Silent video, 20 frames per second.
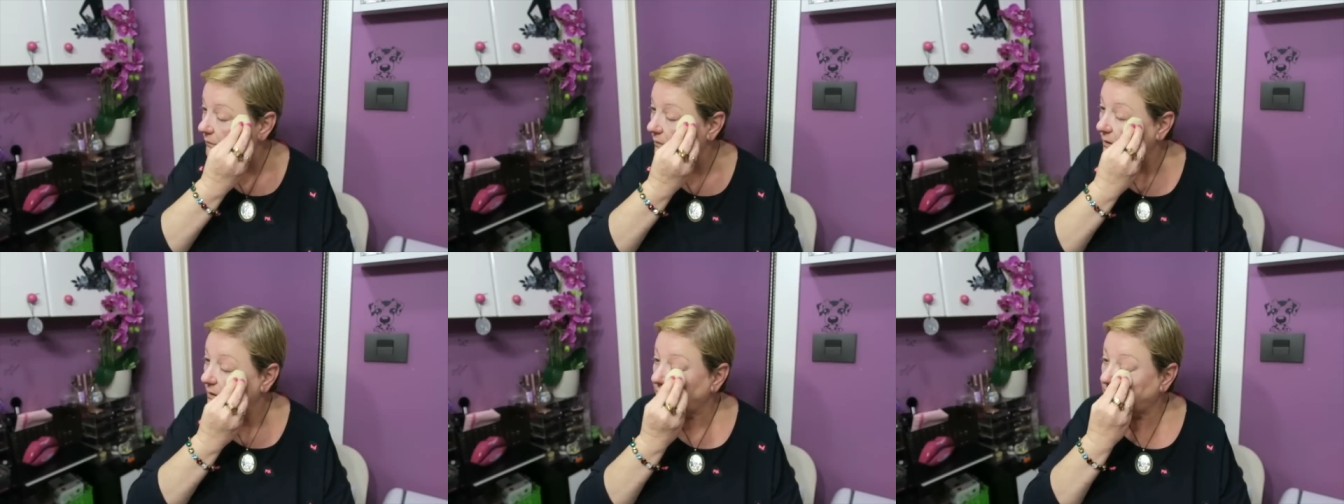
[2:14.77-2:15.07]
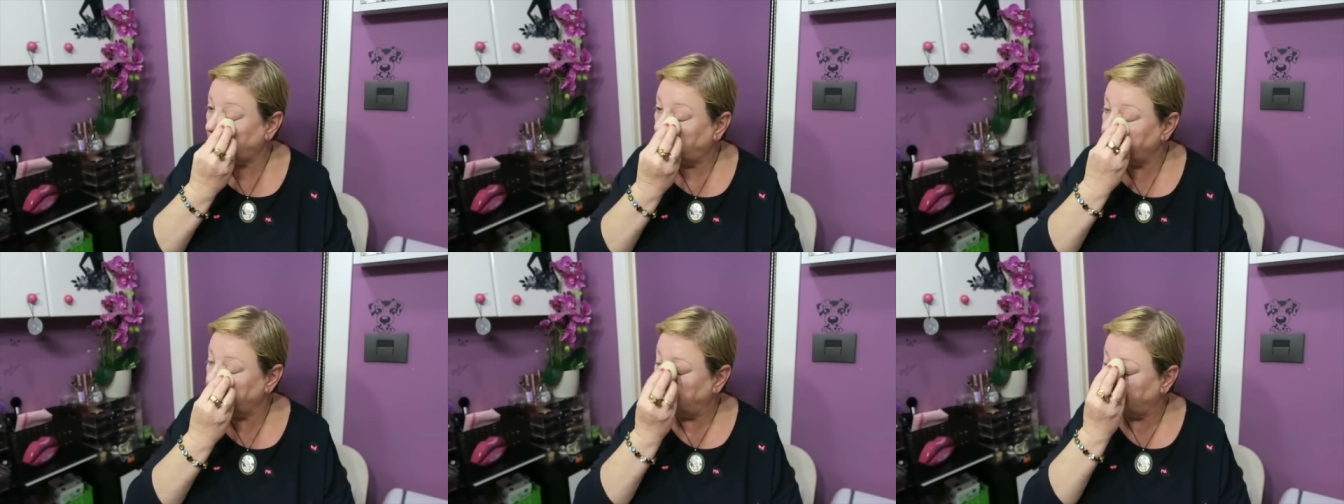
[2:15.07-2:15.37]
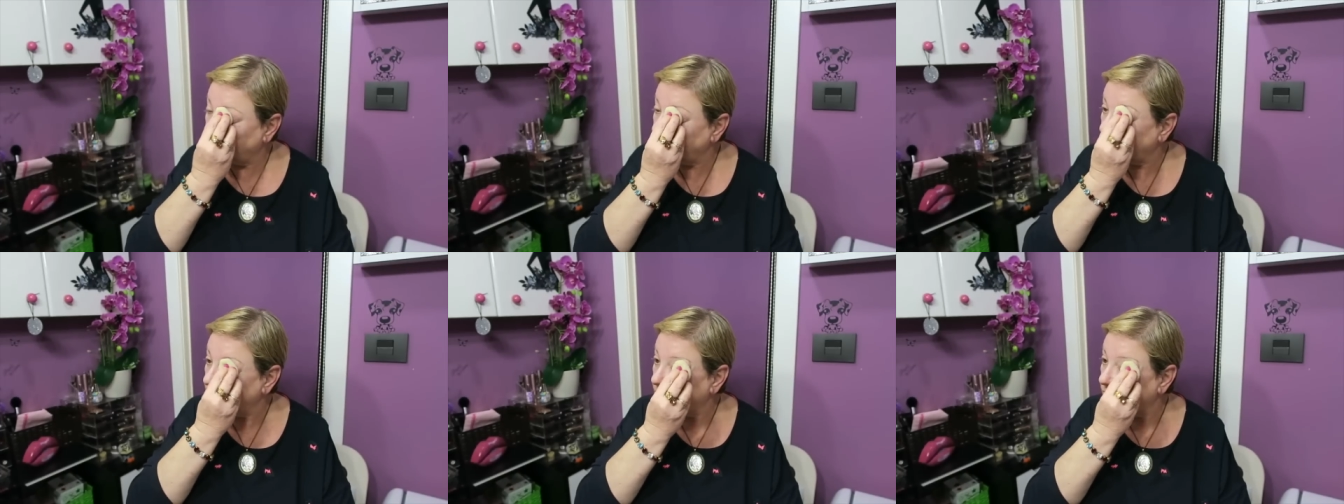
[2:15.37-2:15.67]
que
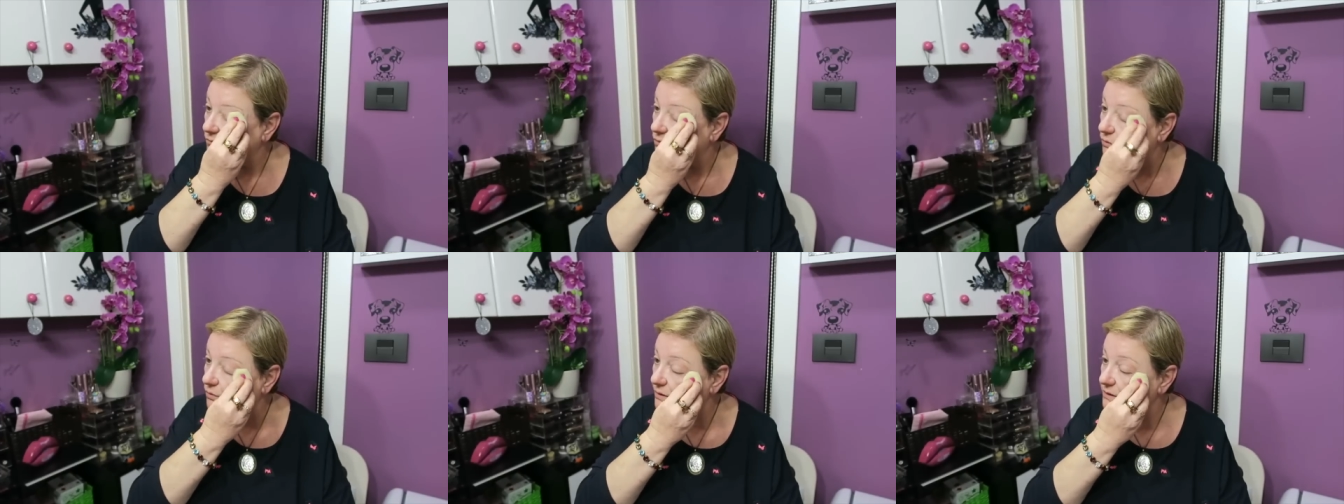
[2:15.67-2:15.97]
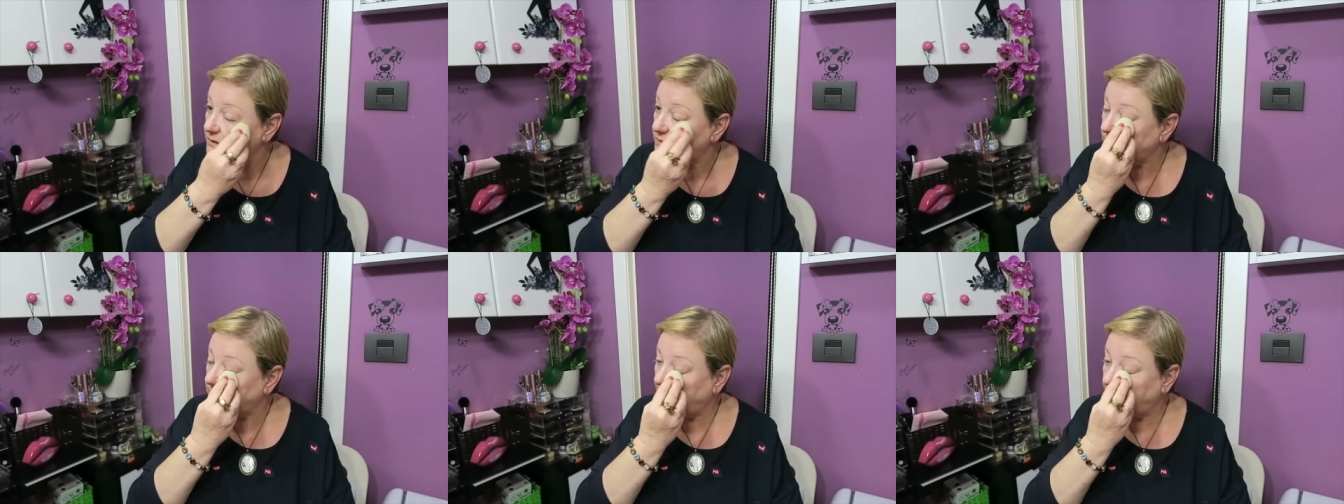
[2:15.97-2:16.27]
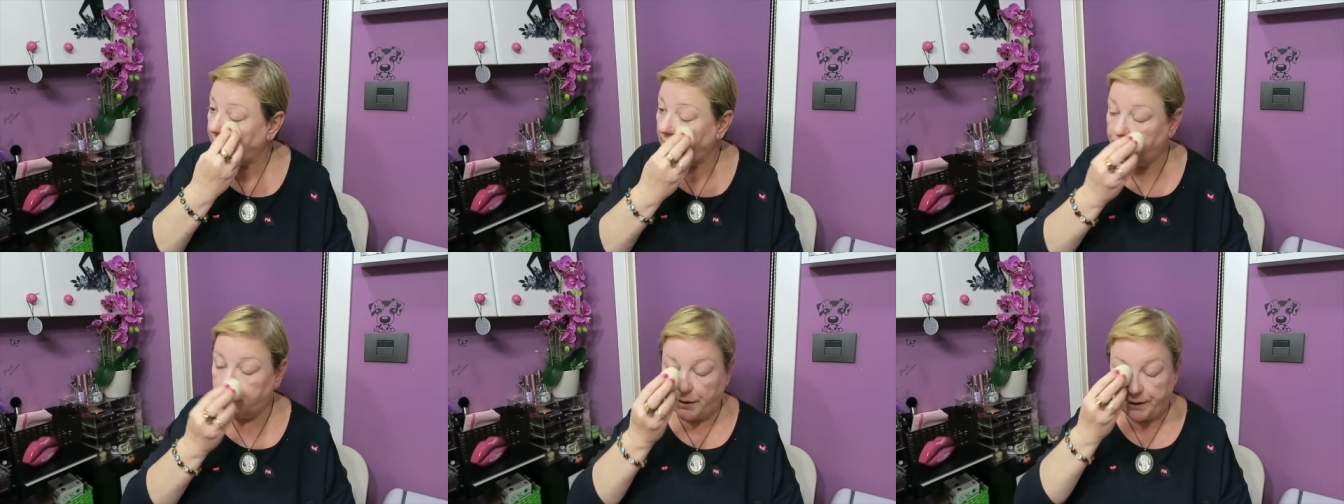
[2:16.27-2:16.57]
también no es
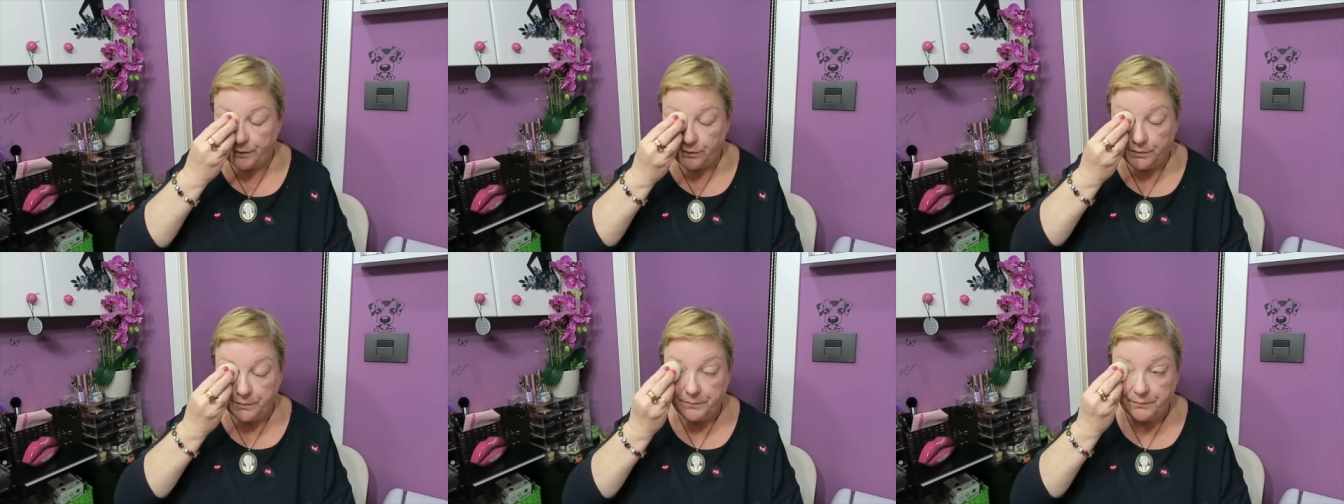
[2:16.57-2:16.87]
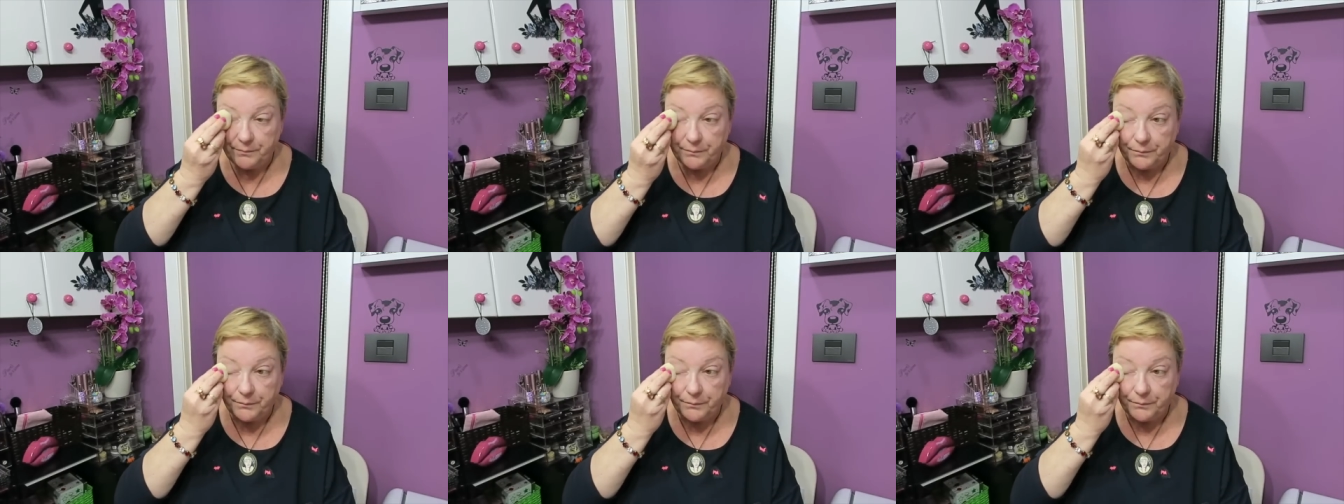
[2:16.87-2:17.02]
nada bueno